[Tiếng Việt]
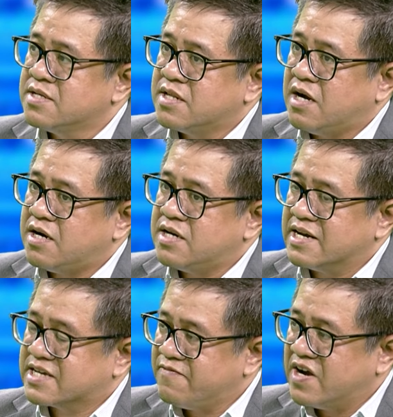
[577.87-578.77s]
nó là
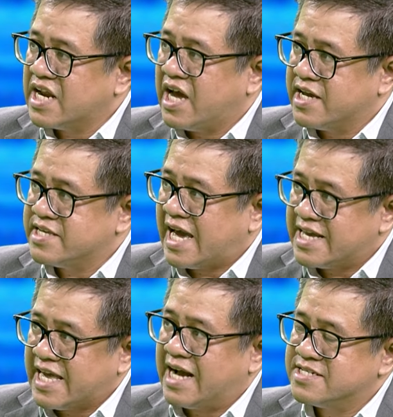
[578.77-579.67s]
cái vấn đề dai
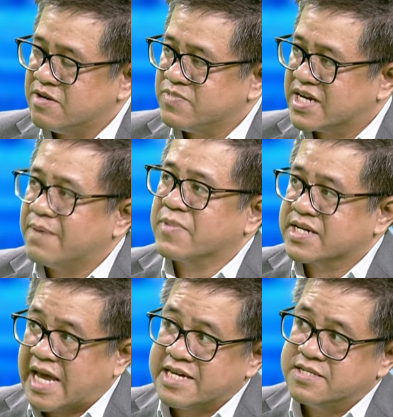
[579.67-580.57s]
dẳng trong những năm gần
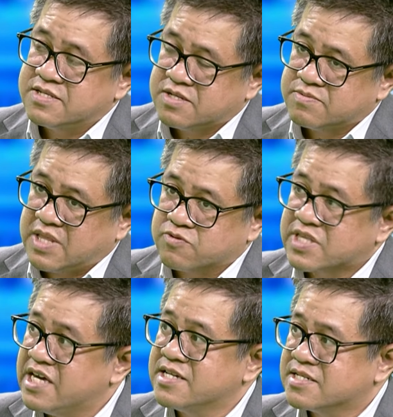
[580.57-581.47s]
đây đầu
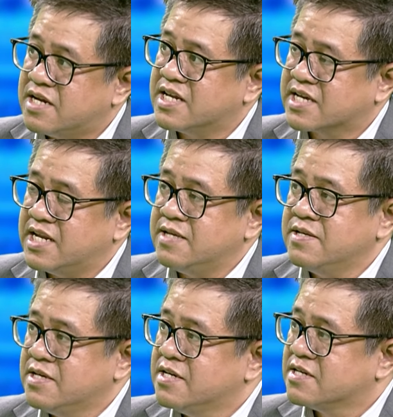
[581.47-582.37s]
tiên đó là cái
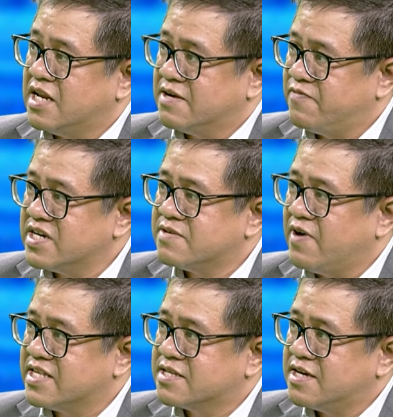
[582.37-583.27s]
gọi là vấn
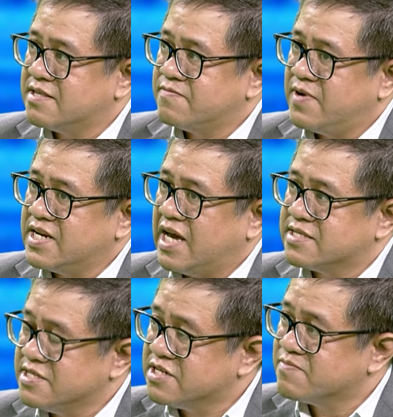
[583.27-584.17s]
về cái vấn đề
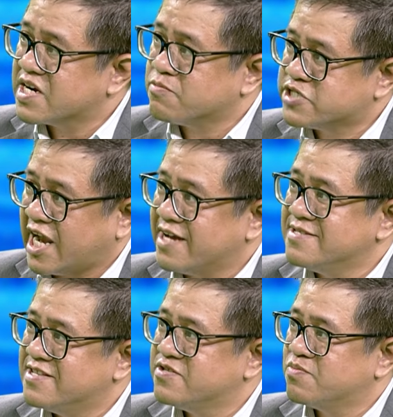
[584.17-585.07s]
thị trường bất động sản
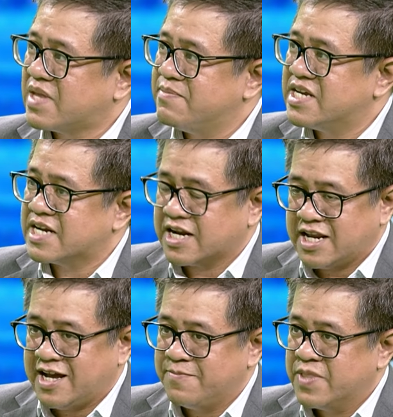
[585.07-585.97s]
thì chúng ta biết rằng
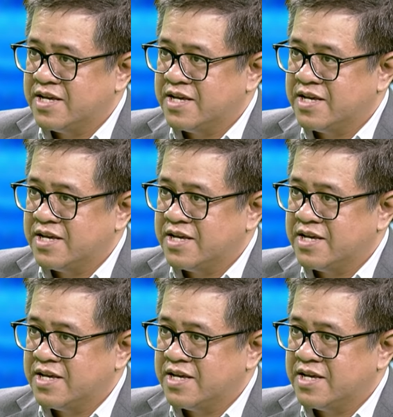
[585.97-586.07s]
là